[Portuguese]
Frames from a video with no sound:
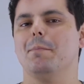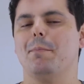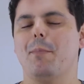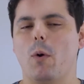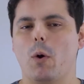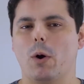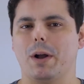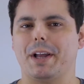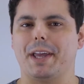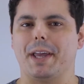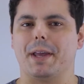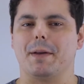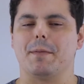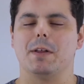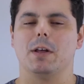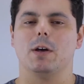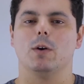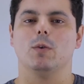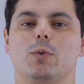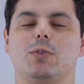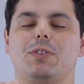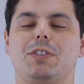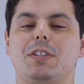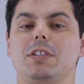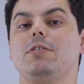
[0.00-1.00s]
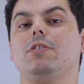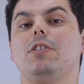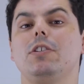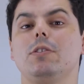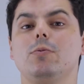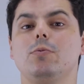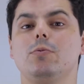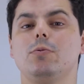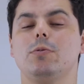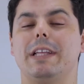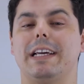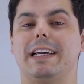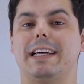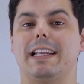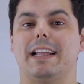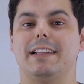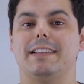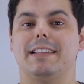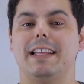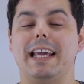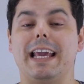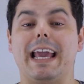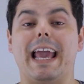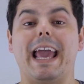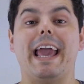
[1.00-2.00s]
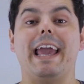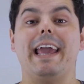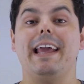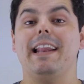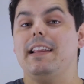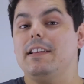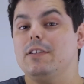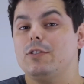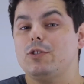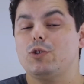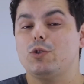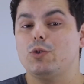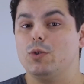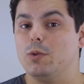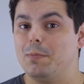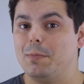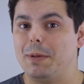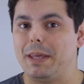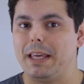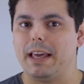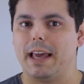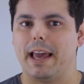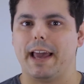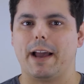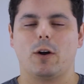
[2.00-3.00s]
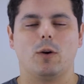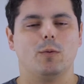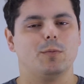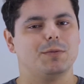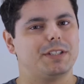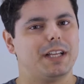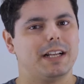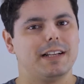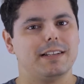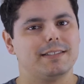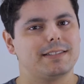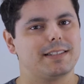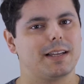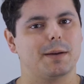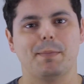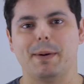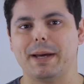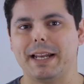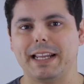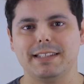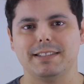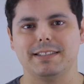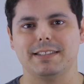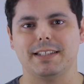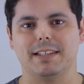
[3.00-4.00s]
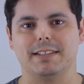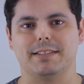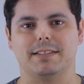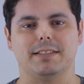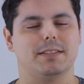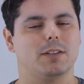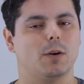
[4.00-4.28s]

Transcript: Por quê? O sentido do degradê é ele sumir, é como se ele desaparecesse.